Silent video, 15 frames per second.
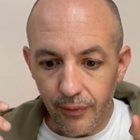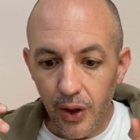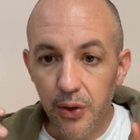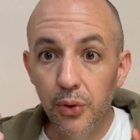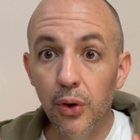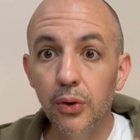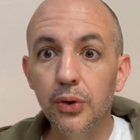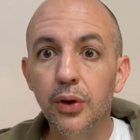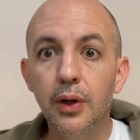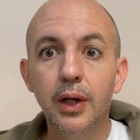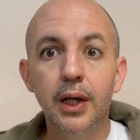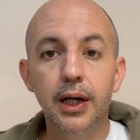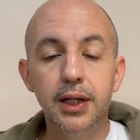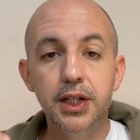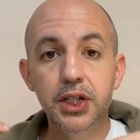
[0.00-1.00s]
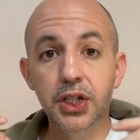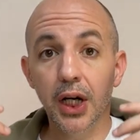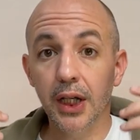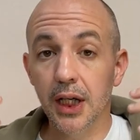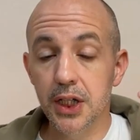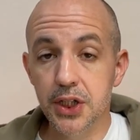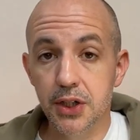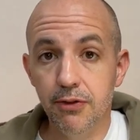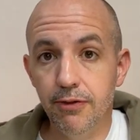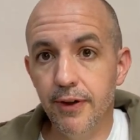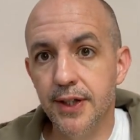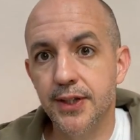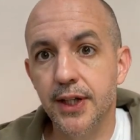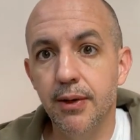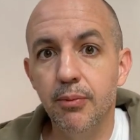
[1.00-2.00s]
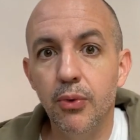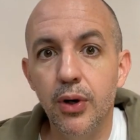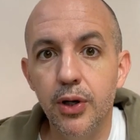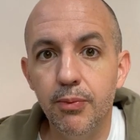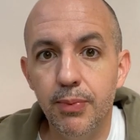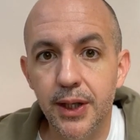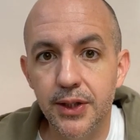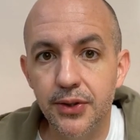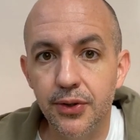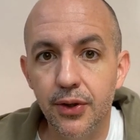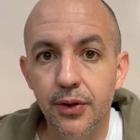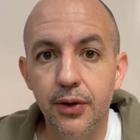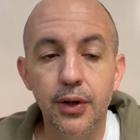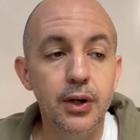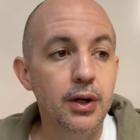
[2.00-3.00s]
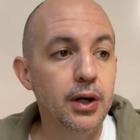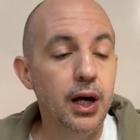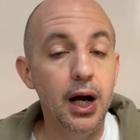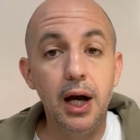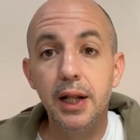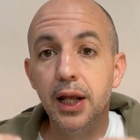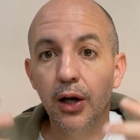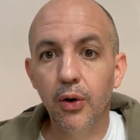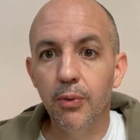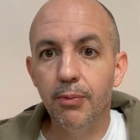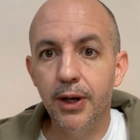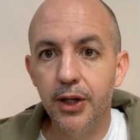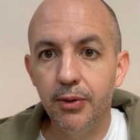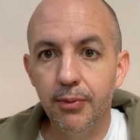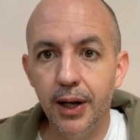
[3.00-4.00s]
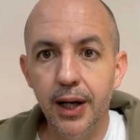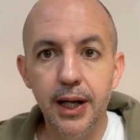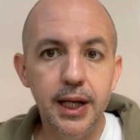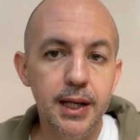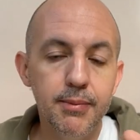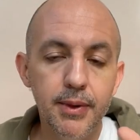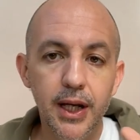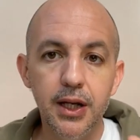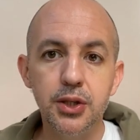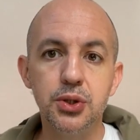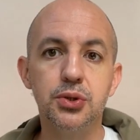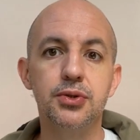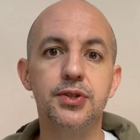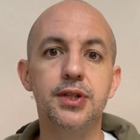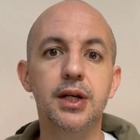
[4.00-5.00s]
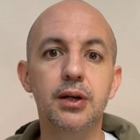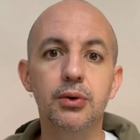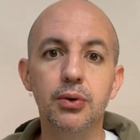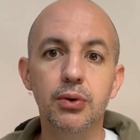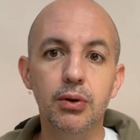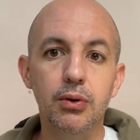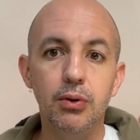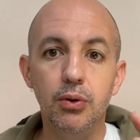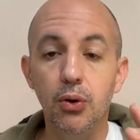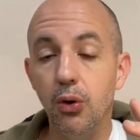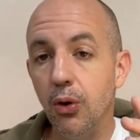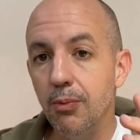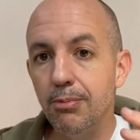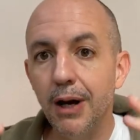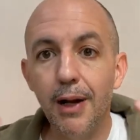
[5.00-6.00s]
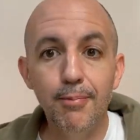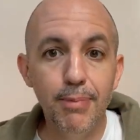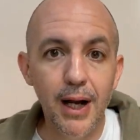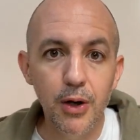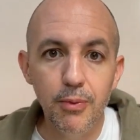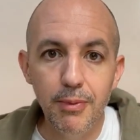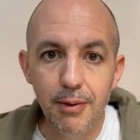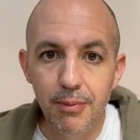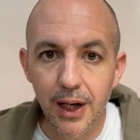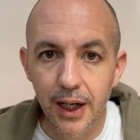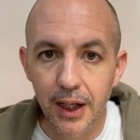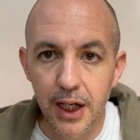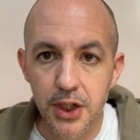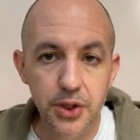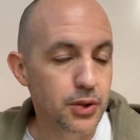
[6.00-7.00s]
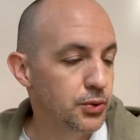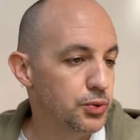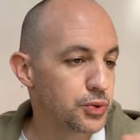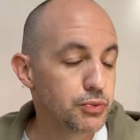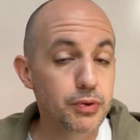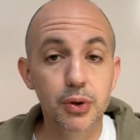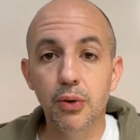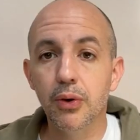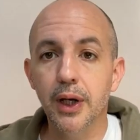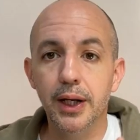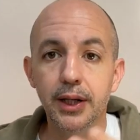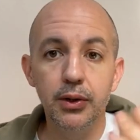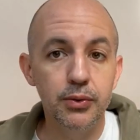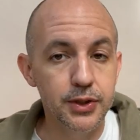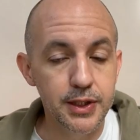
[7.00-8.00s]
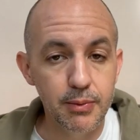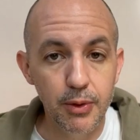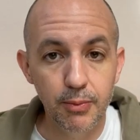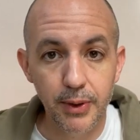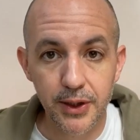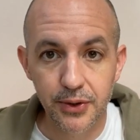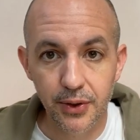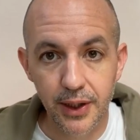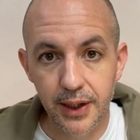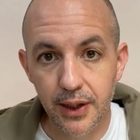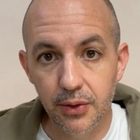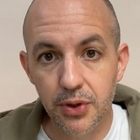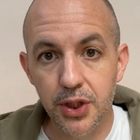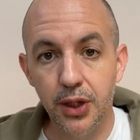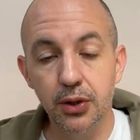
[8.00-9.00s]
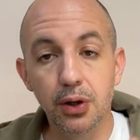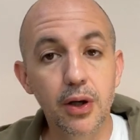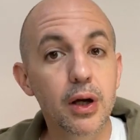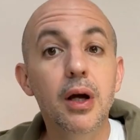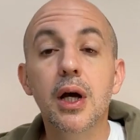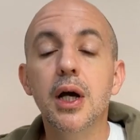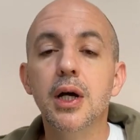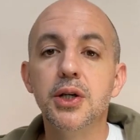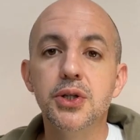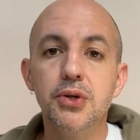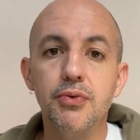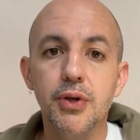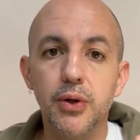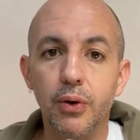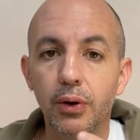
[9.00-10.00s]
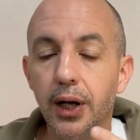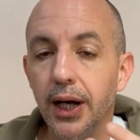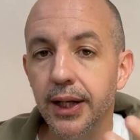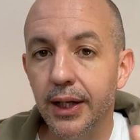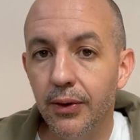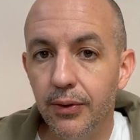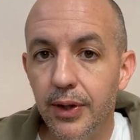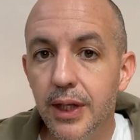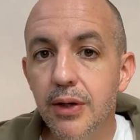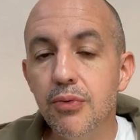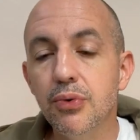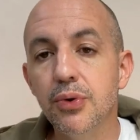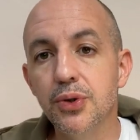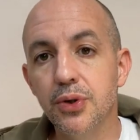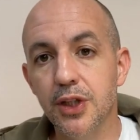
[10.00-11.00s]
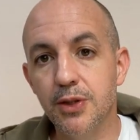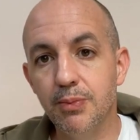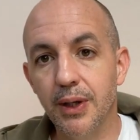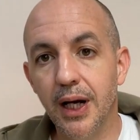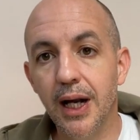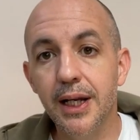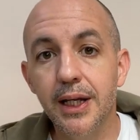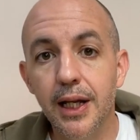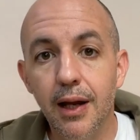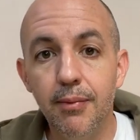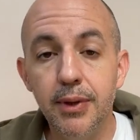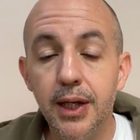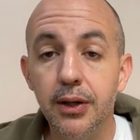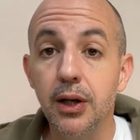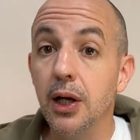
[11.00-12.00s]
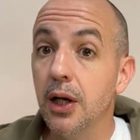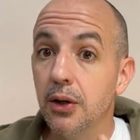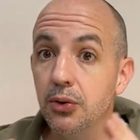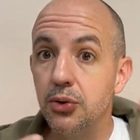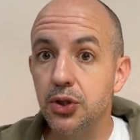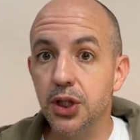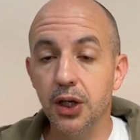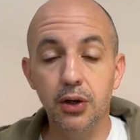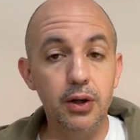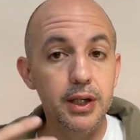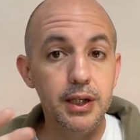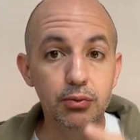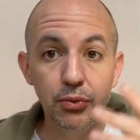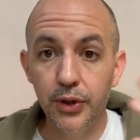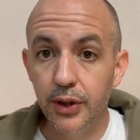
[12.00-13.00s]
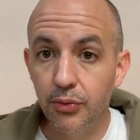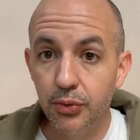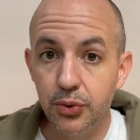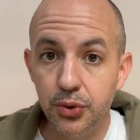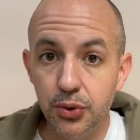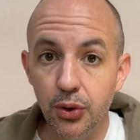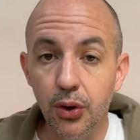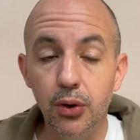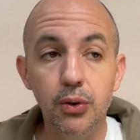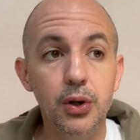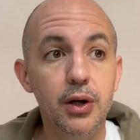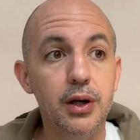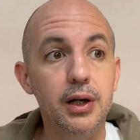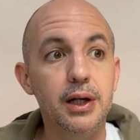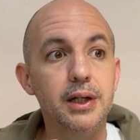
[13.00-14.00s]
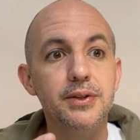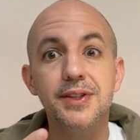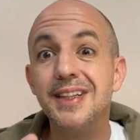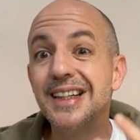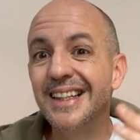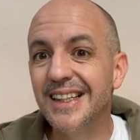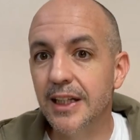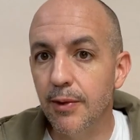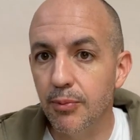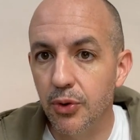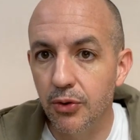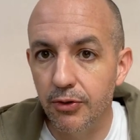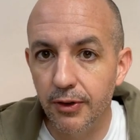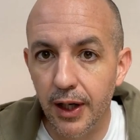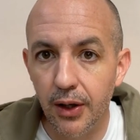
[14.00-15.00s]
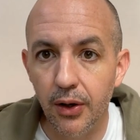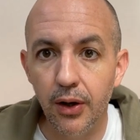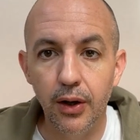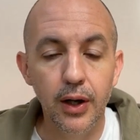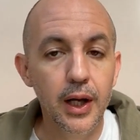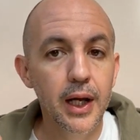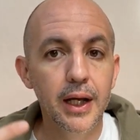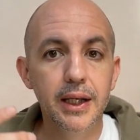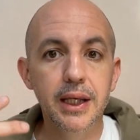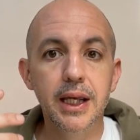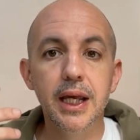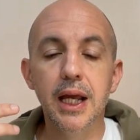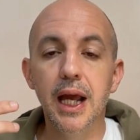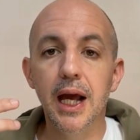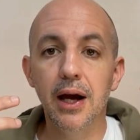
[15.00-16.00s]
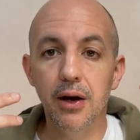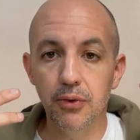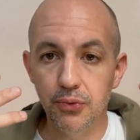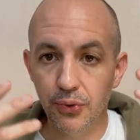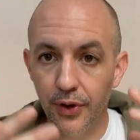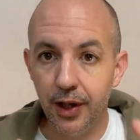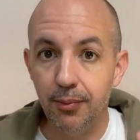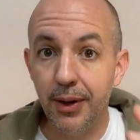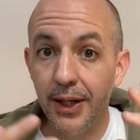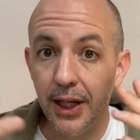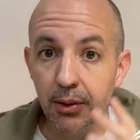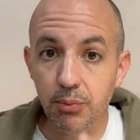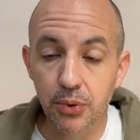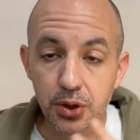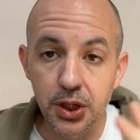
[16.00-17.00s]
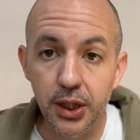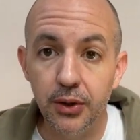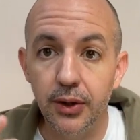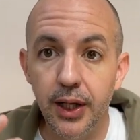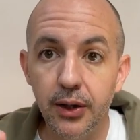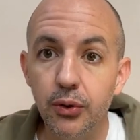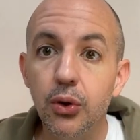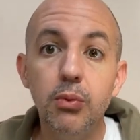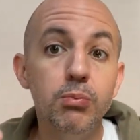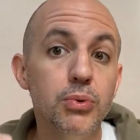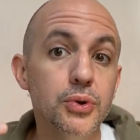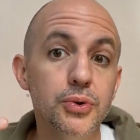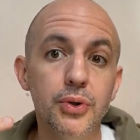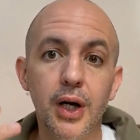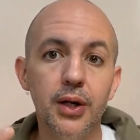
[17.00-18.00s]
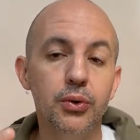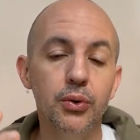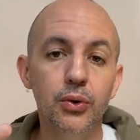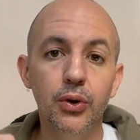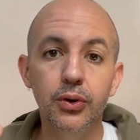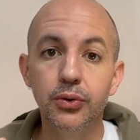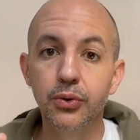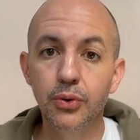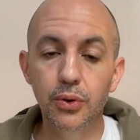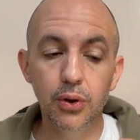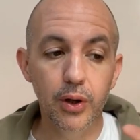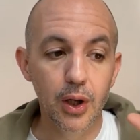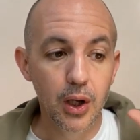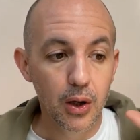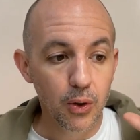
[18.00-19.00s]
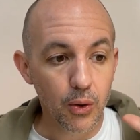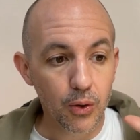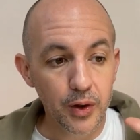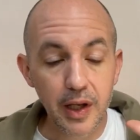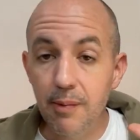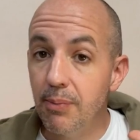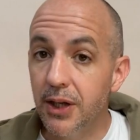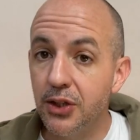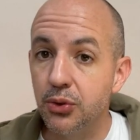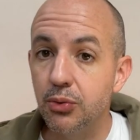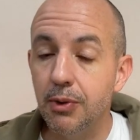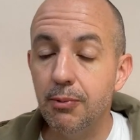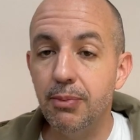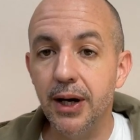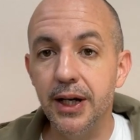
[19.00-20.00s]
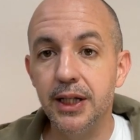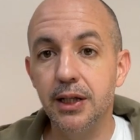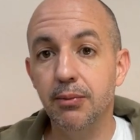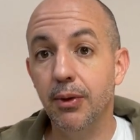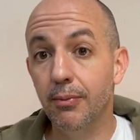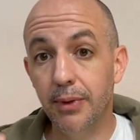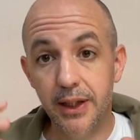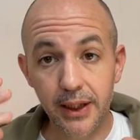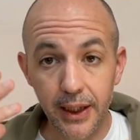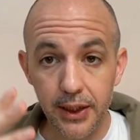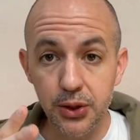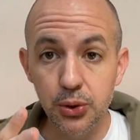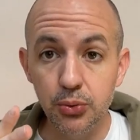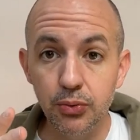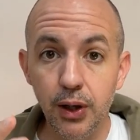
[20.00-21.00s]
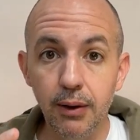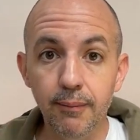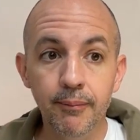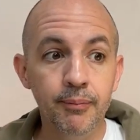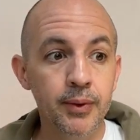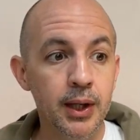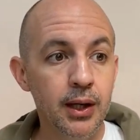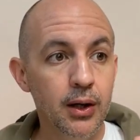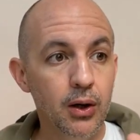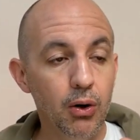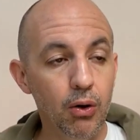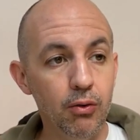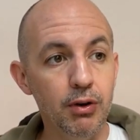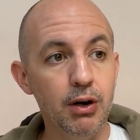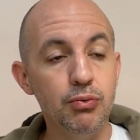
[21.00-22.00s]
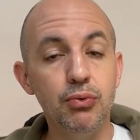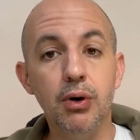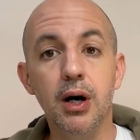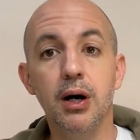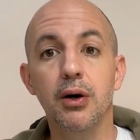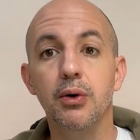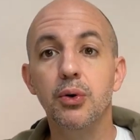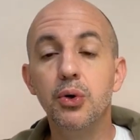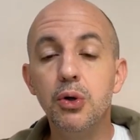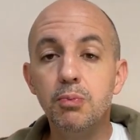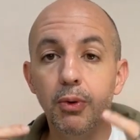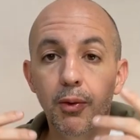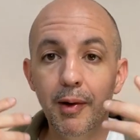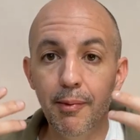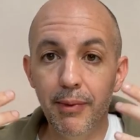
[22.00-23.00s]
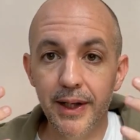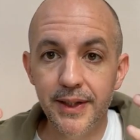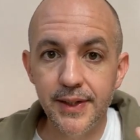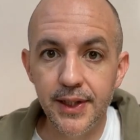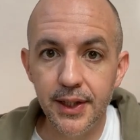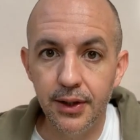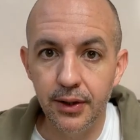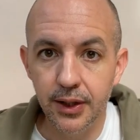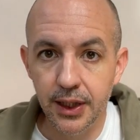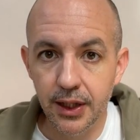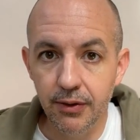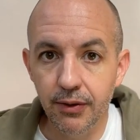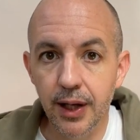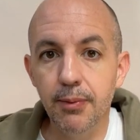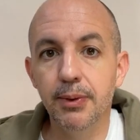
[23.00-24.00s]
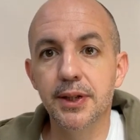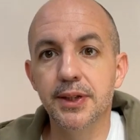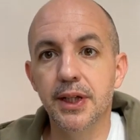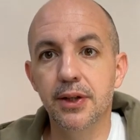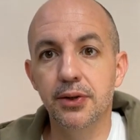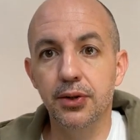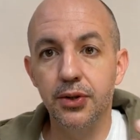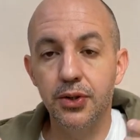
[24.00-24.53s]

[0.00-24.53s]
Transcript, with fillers: Donc, déjà quand j'ai face à moi une personne en accompagnement, eh bien je sais que on parle pas le même langage. Il suffit de regarder le type de personnalité de chacun, il suffit de regarder le niveau sur spirale dynamique de chacun, niveau d'évolution, le, système de valeurs qui est fondamental pour chacun d'entre eux pour se rendre compte que on n'est pas sous le même paradigme. Mais très souvent, on va voir une problématique qui va être présente